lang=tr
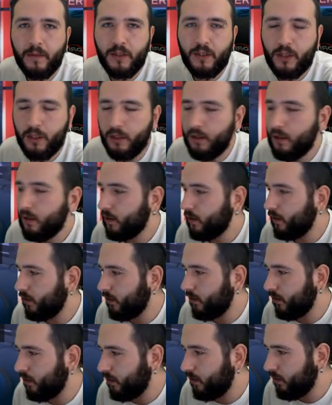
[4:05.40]
için e,
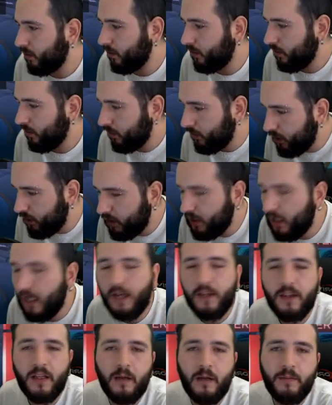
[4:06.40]
ciddi
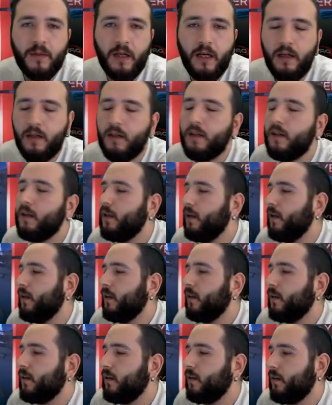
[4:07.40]
anlamda
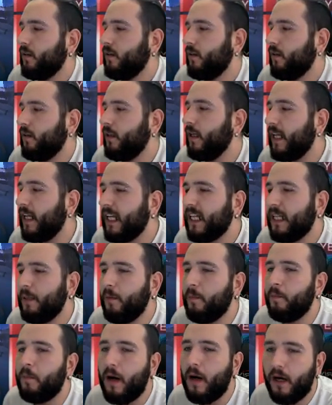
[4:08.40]
gerekli
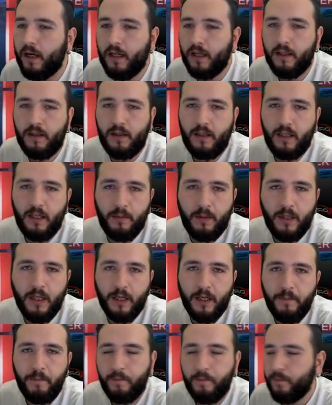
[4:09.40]
bir bahane
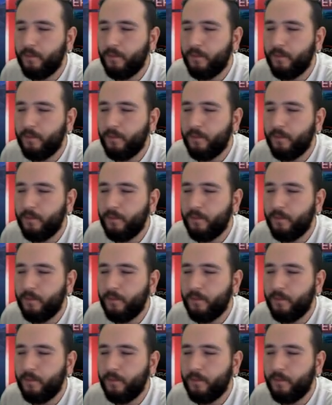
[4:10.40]
diyebilirim.